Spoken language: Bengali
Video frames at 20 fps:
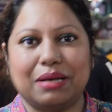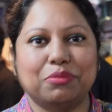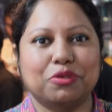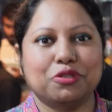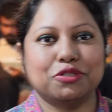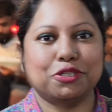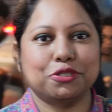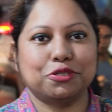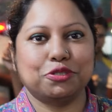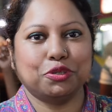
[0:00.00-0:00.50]
দাম
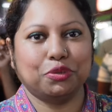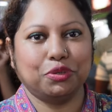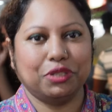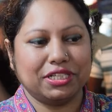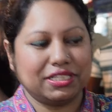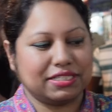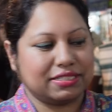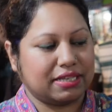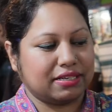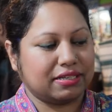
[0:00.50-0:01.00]
হচ্ছে
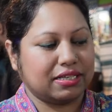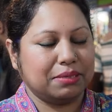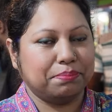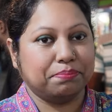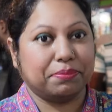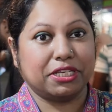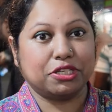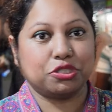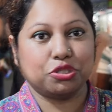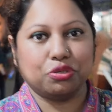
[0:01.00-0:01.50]
চল্লিশ টাকা
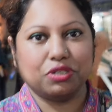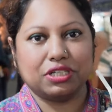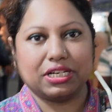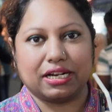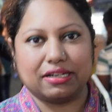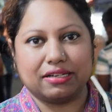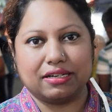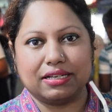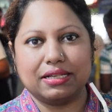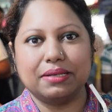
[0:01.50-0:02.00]
ভীষণ
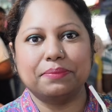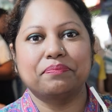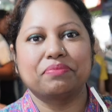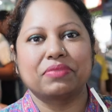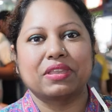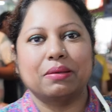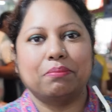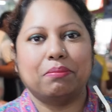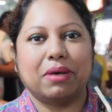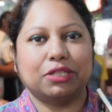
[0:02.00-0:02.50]
ঠান্ডা
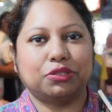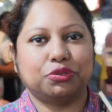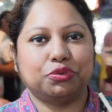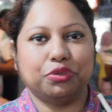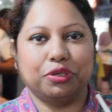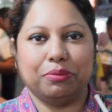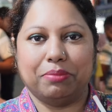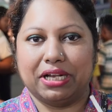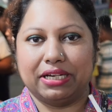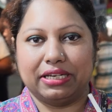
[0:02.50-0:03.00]

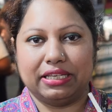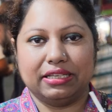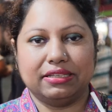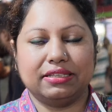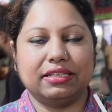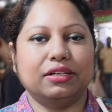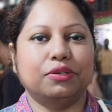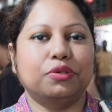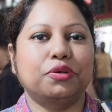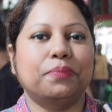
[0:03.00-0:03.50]
মাত্রই বানিয়ে
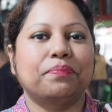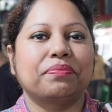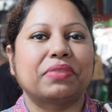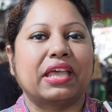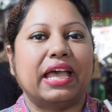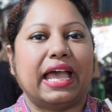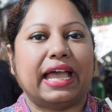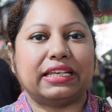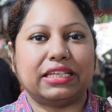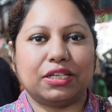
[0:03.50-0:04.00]
দিল
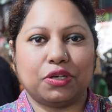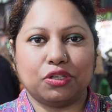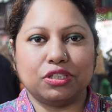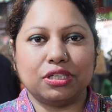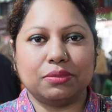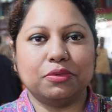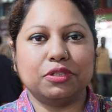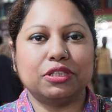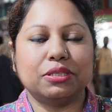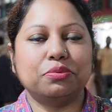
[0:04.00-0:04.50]
একটা
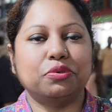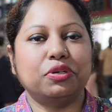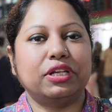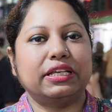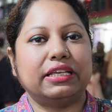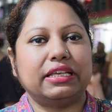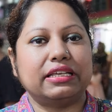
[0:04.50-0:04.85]
কথা বলতে ভুলে